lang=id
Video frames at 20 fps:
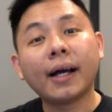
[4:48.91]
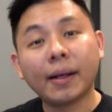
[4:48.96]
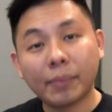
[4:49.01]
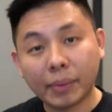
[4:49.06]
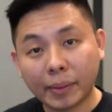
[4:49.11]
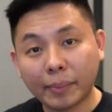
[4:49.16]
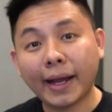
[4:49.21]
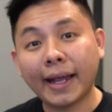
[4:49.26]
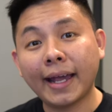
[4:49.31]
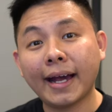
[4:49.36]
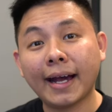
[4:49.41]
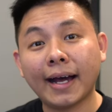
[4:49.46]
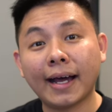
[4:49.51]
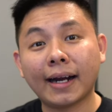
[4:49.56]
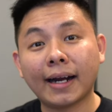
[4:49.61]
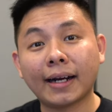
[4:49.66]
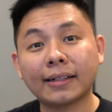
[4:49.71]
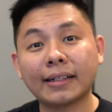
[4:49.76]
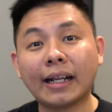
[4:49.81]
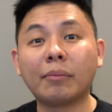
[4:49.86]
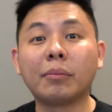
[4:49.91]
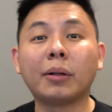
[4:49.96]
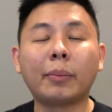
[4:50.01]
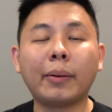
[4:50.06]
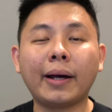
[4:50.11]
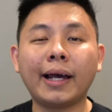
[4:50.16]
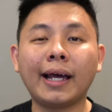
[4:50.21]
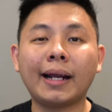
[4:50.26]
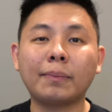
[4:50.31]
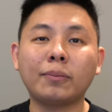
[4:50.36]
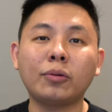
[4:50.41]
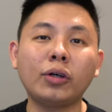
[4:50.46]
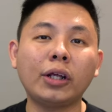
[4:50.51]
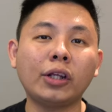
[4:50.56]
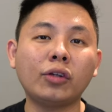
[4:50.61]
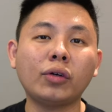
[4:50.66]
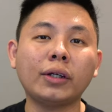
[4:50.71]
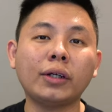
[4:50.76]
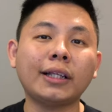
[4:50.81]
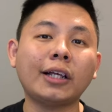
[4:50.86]
berbayar dan berbayar pun
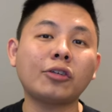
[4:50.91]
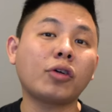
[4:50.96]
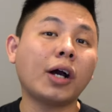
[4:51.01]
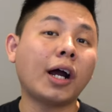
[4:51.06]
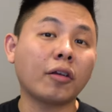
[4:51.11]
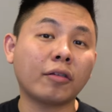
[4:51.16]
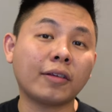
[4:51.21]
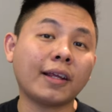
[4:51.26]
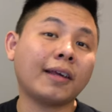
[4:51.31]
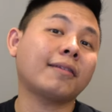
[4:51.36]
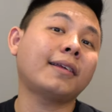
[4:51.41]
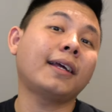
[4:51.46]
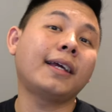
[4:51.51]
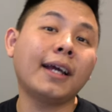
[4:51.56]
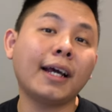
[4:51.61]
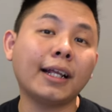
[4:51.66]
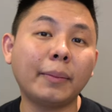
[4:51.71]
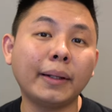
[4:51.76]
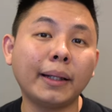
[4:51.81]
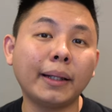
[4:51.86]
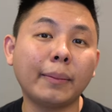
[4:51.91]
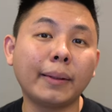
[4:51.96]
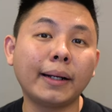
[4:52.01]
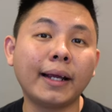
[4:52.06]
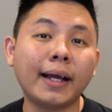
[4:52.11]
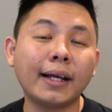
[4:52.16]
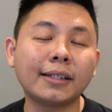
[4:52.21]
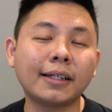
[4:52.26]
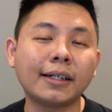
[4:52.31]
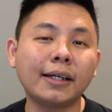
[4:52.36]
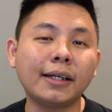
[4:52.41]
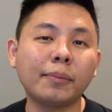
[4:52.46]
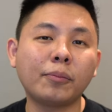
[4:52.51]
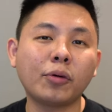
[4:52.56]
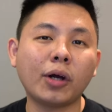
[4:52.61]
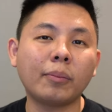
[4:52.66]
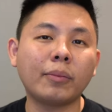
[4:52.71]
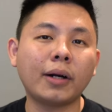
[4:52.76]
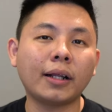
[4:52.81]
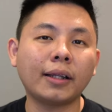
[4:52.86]
itu kita juga harus testing ya teman-teman ya jadi
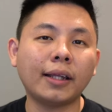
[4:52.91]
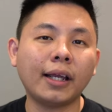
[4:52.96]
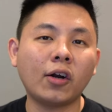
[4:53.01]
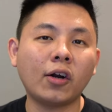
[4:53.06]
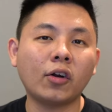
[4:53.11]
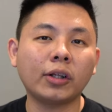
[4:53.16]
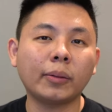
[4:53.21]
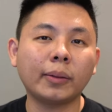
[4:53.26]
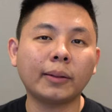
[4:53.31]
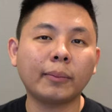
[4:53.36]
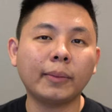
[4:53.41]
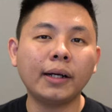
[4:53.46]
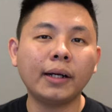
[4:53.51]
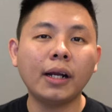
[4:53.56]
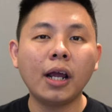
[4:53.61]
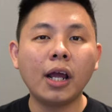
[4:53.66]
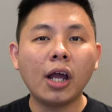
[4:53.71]
bukan berarti kalau teman-teman